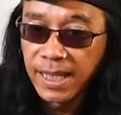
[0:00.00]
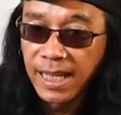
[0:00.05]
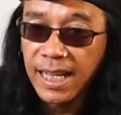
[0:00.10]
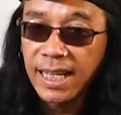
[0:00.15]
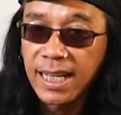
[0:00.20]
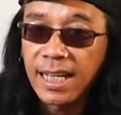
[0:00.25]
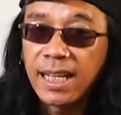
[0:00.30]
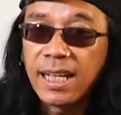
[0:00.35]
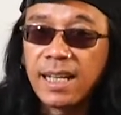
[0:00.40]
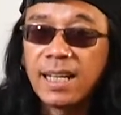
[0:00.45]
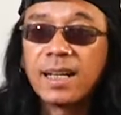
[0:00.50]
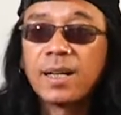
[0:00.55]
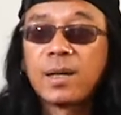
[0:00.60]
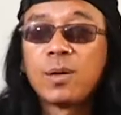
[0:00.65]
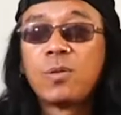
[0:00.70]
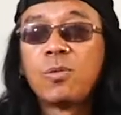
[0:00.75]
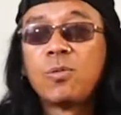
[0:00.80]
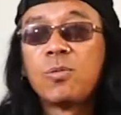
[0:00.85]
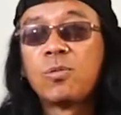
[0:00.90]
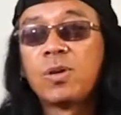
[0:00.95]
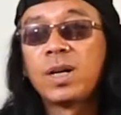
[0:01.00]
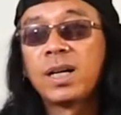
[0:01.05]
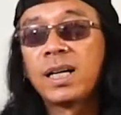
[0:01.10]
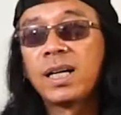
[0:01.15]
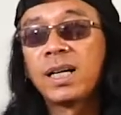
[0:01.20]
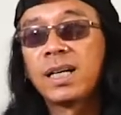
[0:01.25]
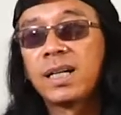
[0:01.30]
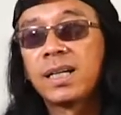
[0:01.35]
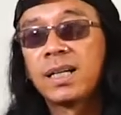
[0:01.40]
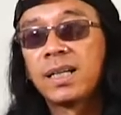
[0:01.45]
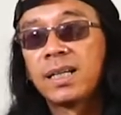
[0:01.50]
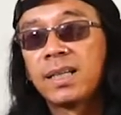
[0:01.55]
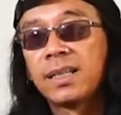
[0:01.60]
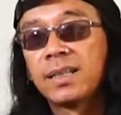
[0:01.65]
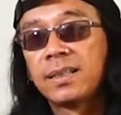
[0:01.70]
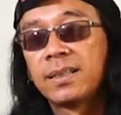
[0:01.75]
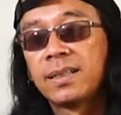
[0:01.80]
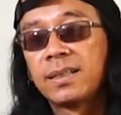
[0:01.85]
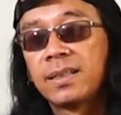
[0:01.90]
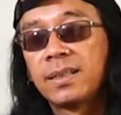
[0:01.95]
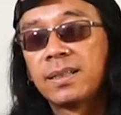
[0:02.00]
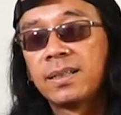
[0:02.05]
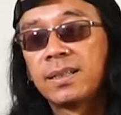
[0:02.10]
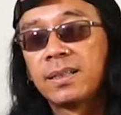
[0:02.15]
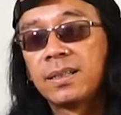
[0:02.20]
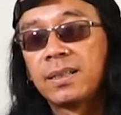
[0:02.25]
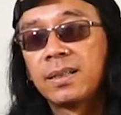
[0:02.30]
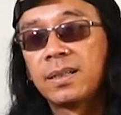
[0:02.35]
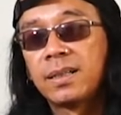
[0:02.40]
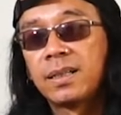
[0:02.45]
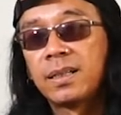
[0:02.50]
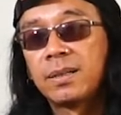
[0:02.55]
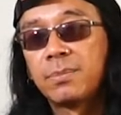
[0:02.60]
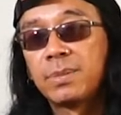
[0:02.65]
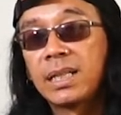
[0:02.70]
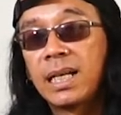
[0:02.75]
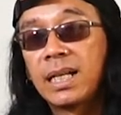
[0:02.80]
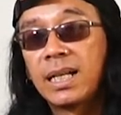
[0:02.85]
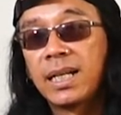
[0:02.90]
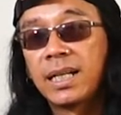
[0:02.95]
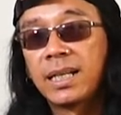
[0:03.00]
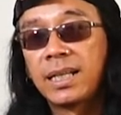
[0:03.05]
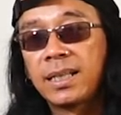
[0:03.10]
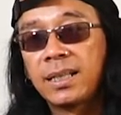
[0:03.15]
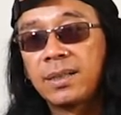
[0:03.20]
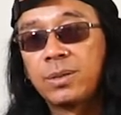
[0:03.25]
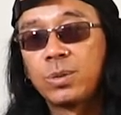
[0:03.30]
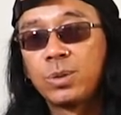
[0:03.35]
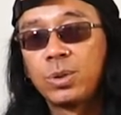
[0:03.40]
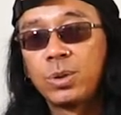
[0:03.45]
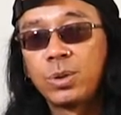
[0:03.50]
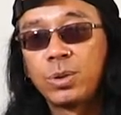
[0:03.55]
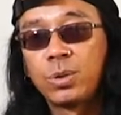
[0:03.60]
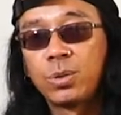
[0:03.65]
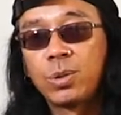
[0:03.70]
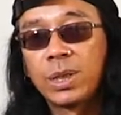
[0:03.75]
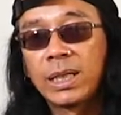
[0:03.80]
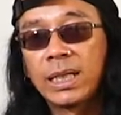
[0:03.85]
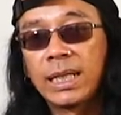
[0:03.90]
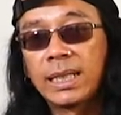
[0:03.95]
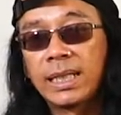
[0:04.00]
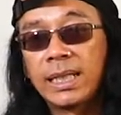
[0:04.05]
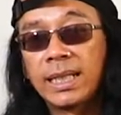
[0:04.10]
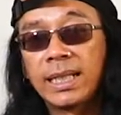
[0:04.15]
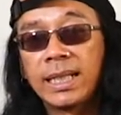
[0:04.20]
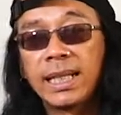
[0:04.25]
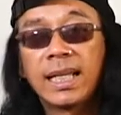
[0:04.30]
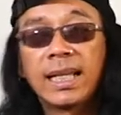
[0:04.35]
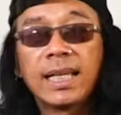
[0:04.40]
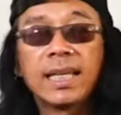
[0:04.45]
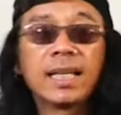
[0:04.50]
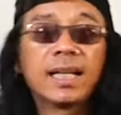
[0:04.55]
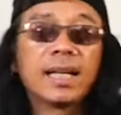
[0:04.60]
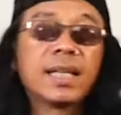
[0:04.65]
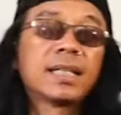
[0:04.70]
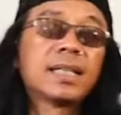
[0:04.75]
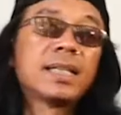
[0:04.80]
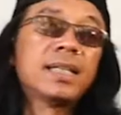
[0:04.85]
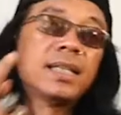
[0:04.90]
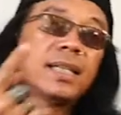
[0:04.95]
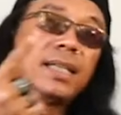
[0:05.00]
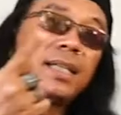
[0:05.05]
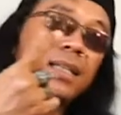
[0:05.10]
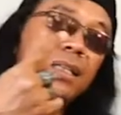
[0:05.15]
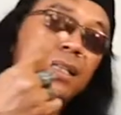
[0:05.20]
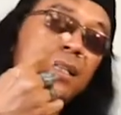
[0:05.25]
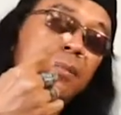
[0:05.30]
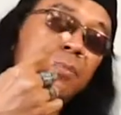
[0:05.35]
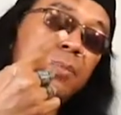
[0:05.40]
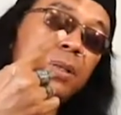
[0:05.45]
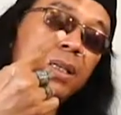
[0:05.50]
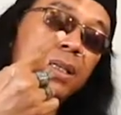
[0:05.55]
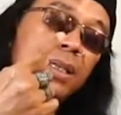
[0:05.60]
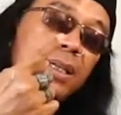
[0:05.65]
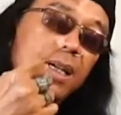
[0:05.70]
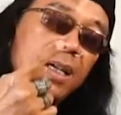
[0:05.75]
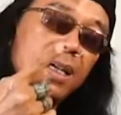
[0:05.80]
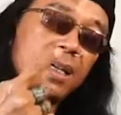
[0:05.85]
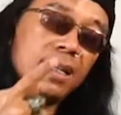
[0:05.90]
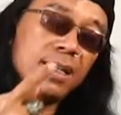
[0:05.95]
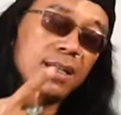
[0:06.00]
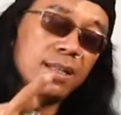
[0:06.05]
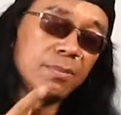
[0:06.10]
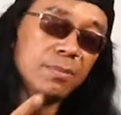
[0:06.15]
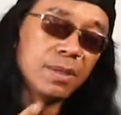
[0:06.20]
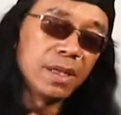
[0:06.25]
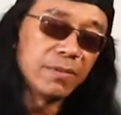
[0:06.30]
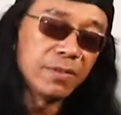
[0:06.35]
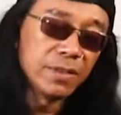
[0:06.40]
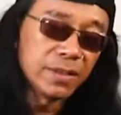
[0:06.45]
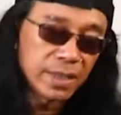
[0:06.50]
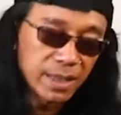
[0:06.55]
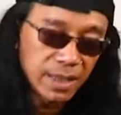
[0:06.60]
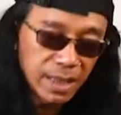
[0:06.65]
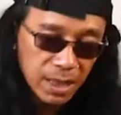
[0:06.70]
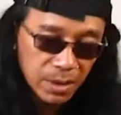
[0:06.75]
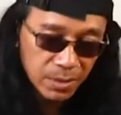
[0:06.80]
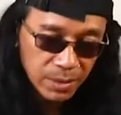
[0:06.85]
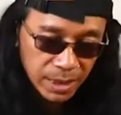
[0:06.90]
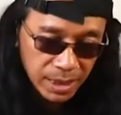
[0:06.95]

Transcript: karena gua uh, menyadari untuk gua nanti naik lagi lebih uh, lebih efisien kalau